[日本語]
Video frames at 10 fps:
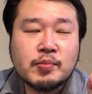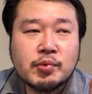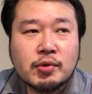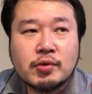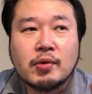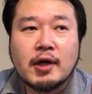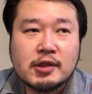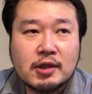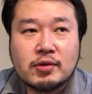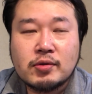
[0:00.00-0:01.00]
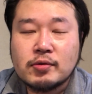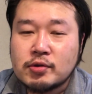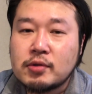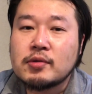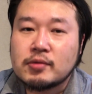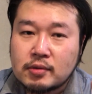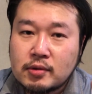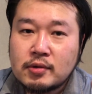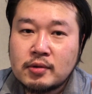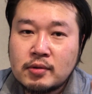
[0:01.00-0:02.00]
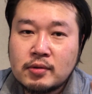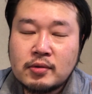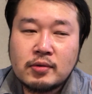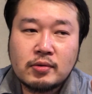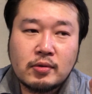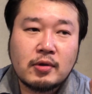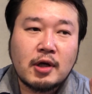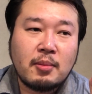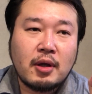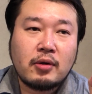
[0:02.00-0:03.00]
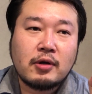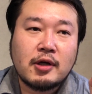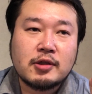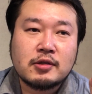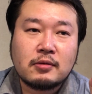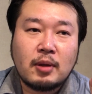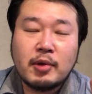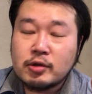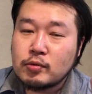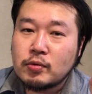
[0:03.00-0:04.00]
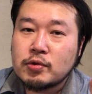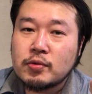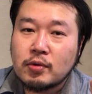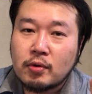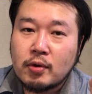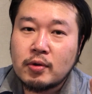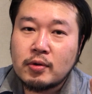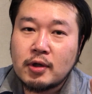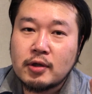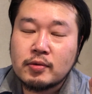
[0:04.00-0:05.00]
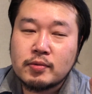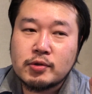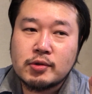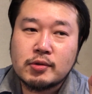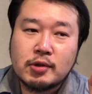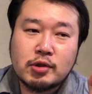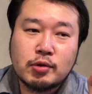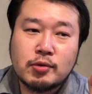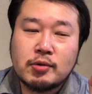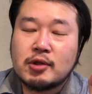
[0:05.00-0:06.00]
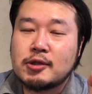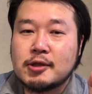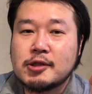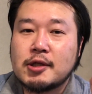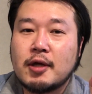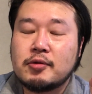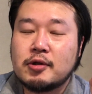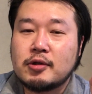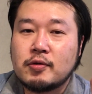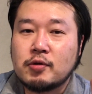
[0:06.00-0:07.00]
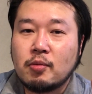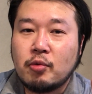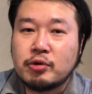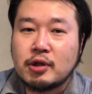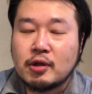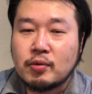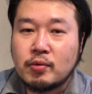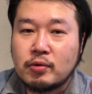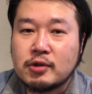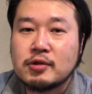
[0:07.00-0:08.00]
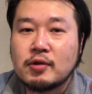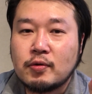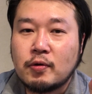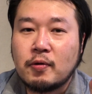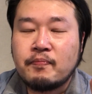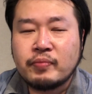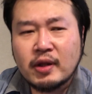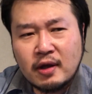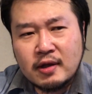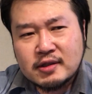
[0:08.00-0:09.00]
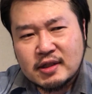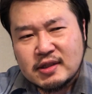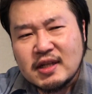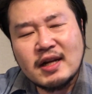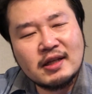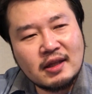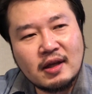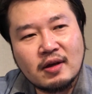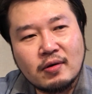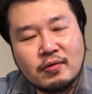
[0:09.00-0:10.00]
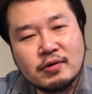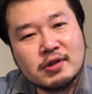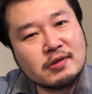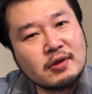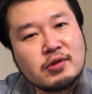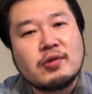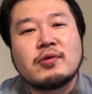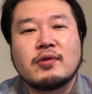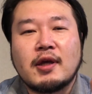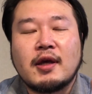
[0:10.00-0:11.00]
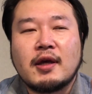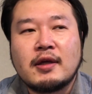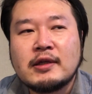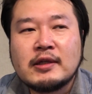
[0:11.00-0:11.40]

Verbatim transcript: Pro とか Z2 のカメラの画質はまあそこそこあの普通にちょい撮りだったら使えるなっていうふうに思ってたところですけどさすがにねこいつはちょっとね